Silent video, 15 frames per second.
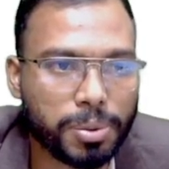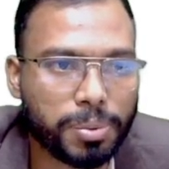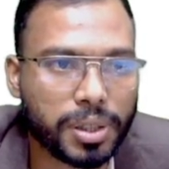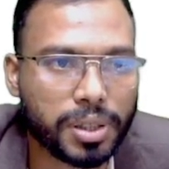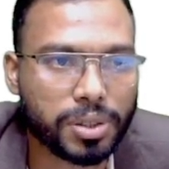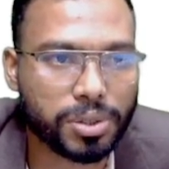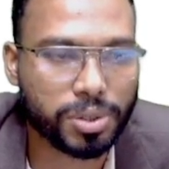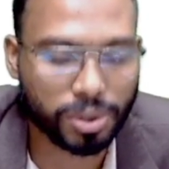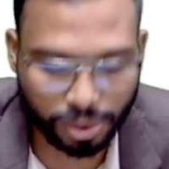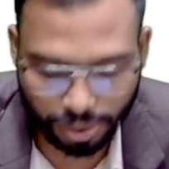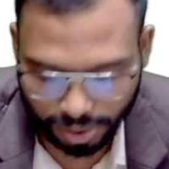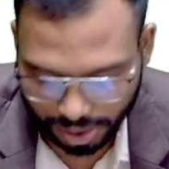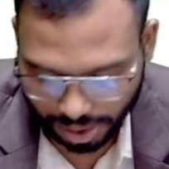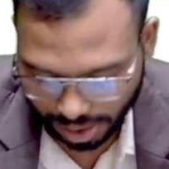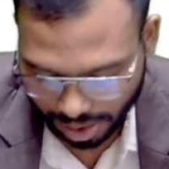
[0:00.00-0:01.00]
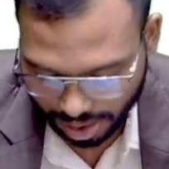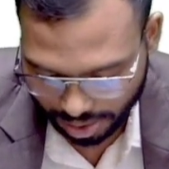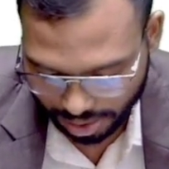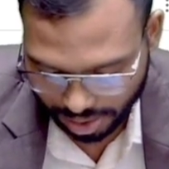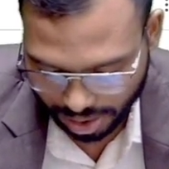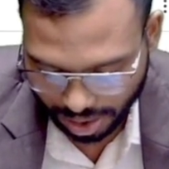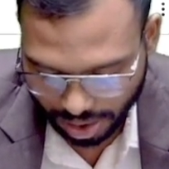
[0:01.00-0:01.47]
বিপদের জন্য সেটা
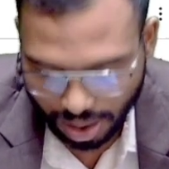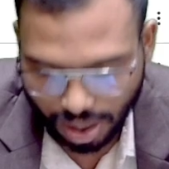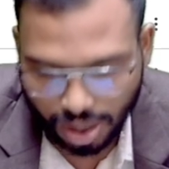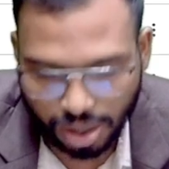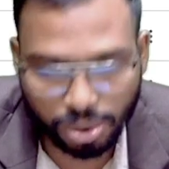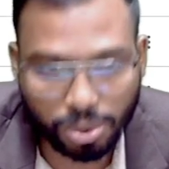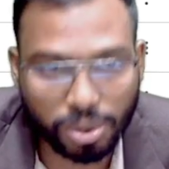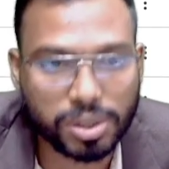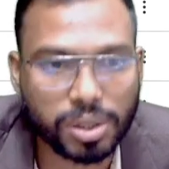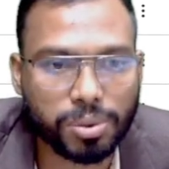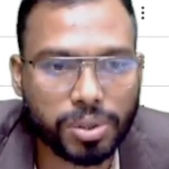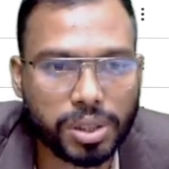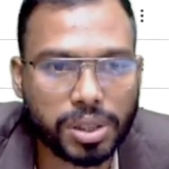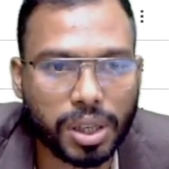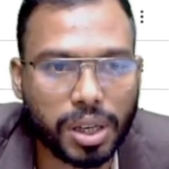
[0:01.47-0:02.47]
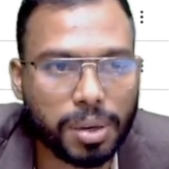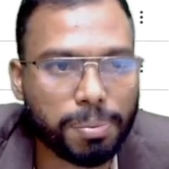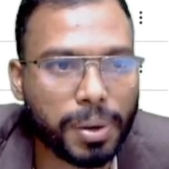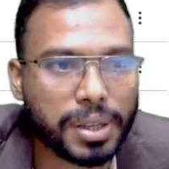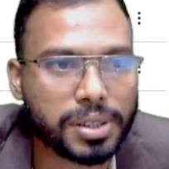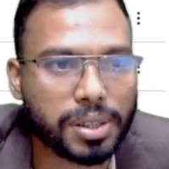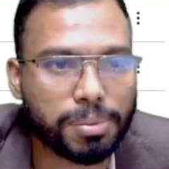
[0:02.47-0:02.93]
হচ্ছে দু সালের
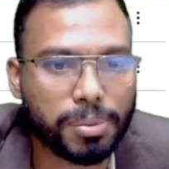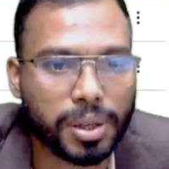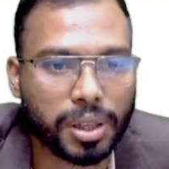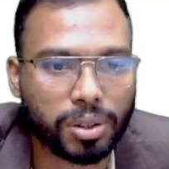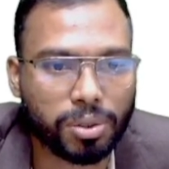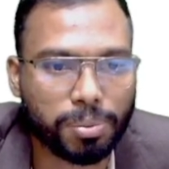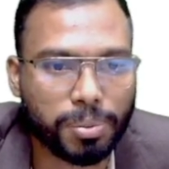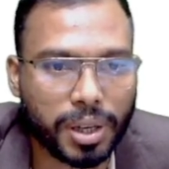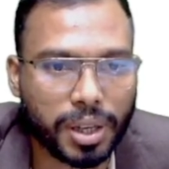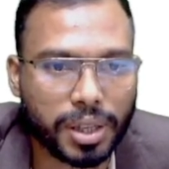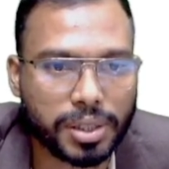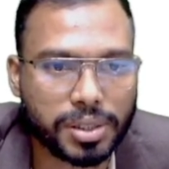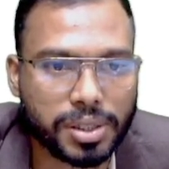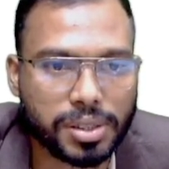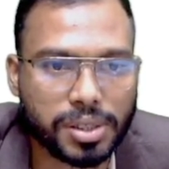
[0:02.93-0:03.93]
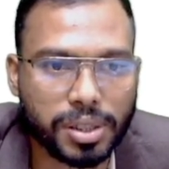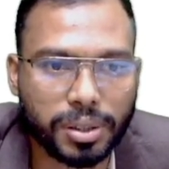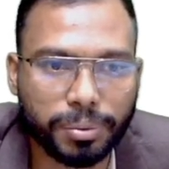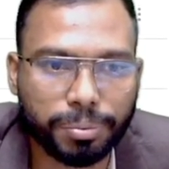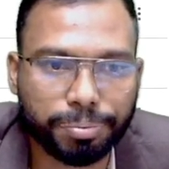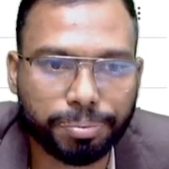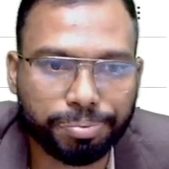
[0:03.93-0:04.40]
পাঁচ নম্বর একটু ব্যাগে আসতেছি
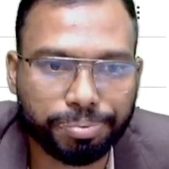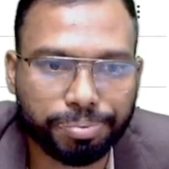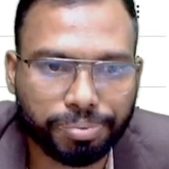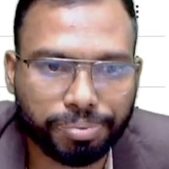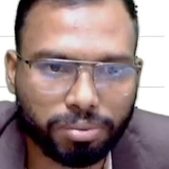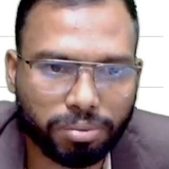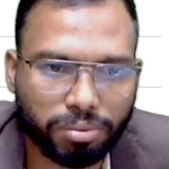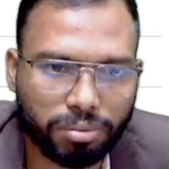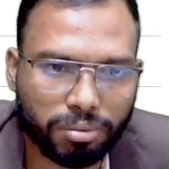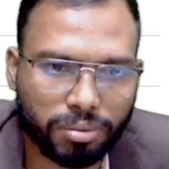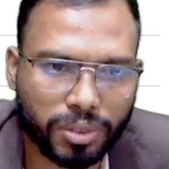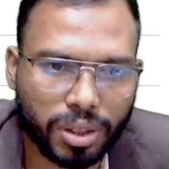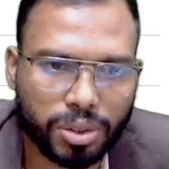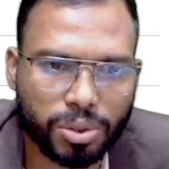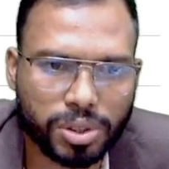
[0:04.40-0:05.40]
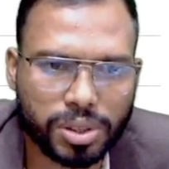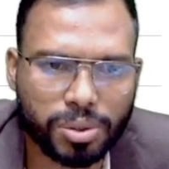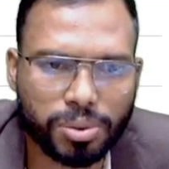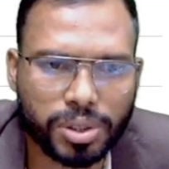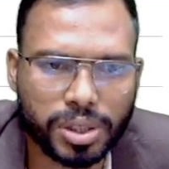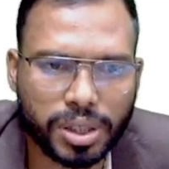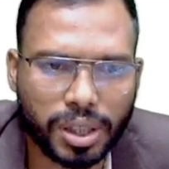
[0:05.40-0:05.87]
দু
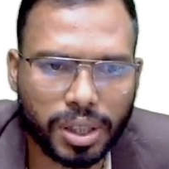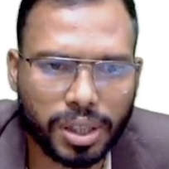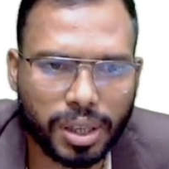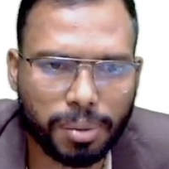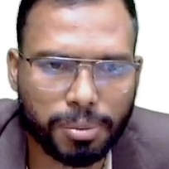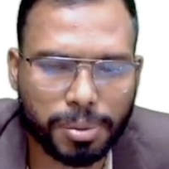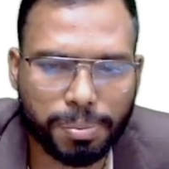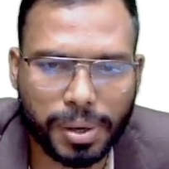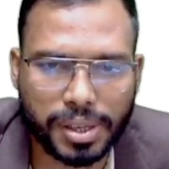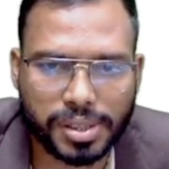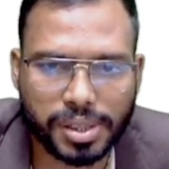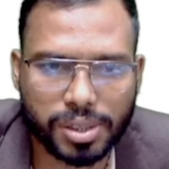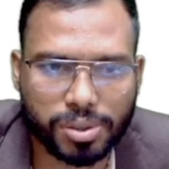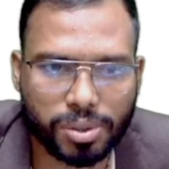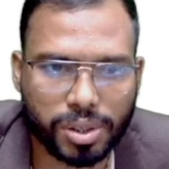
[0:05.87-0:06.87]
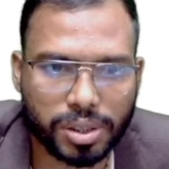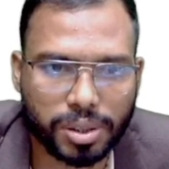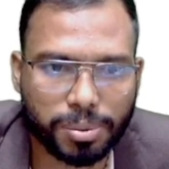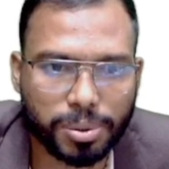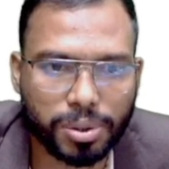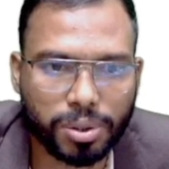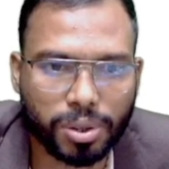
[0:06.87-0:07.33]
সালের আমরা পাশে চলে
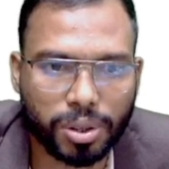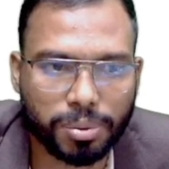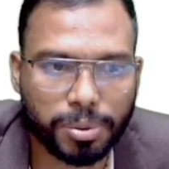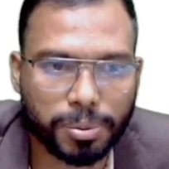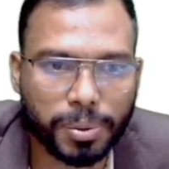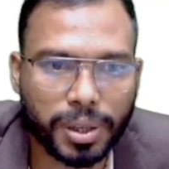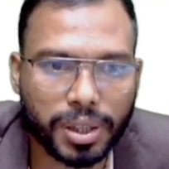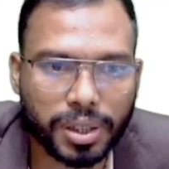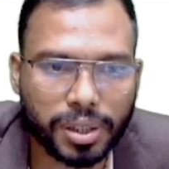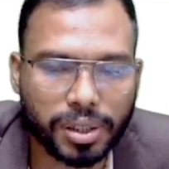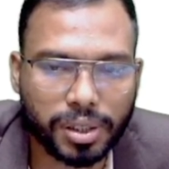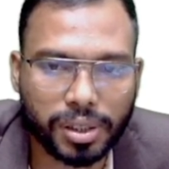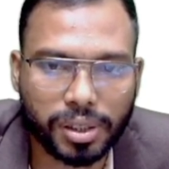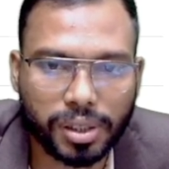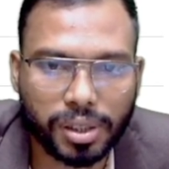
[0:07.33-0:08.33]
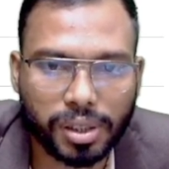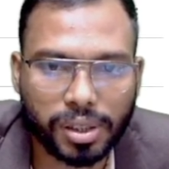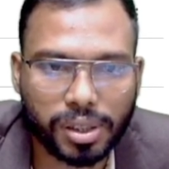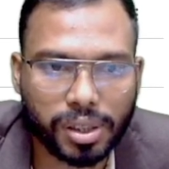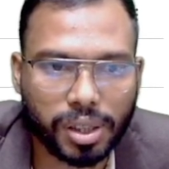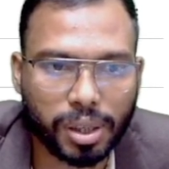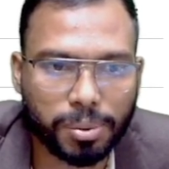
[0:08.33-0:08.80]
যাব খ বিভাগ
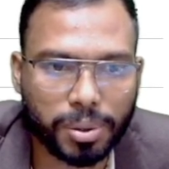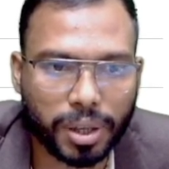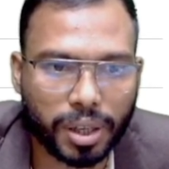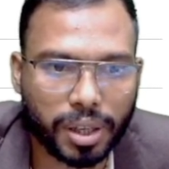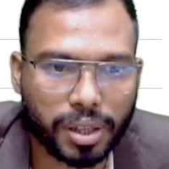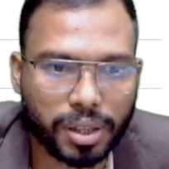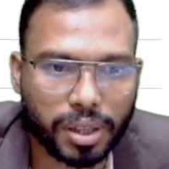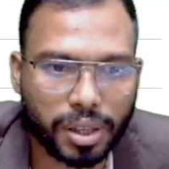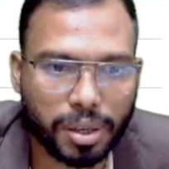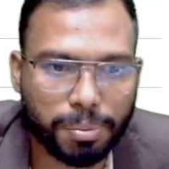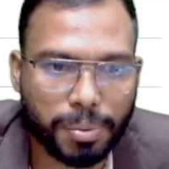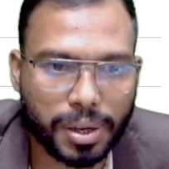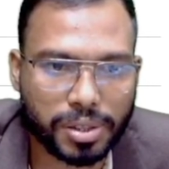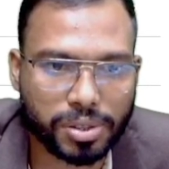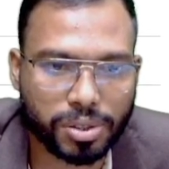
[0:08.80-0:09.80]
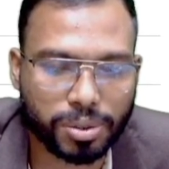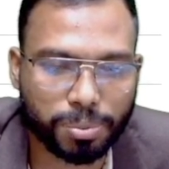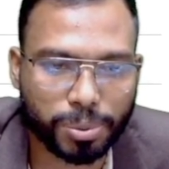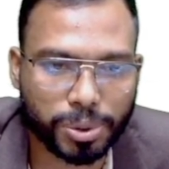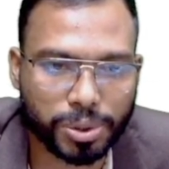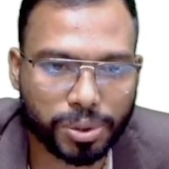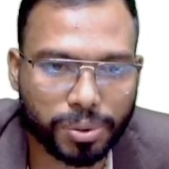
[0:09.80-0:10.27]
এবং এখান থেকে পাঁচ নং
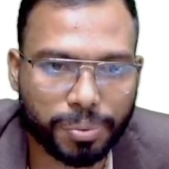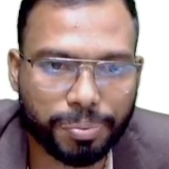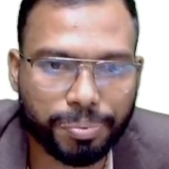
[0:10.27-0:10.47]
প্রশ্ন